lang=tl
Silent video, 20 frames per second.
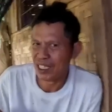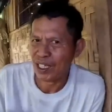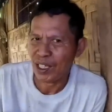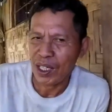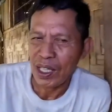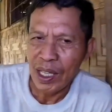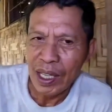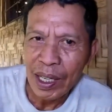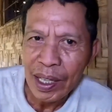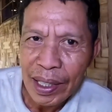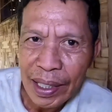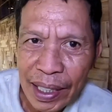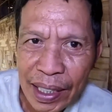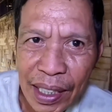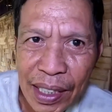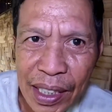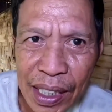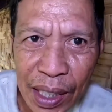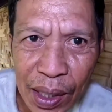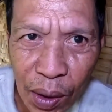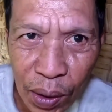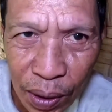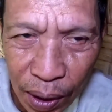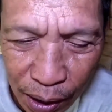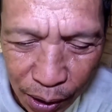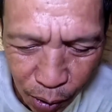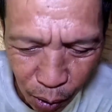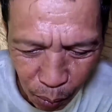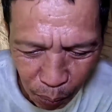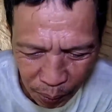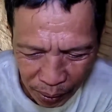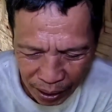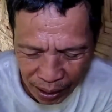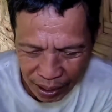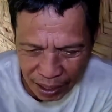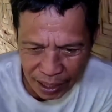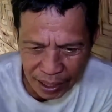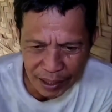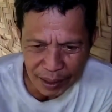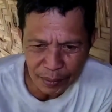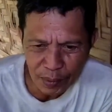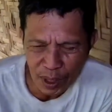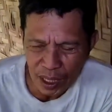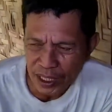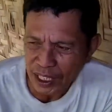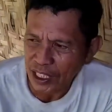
mga tay parang sinog telescopic ha?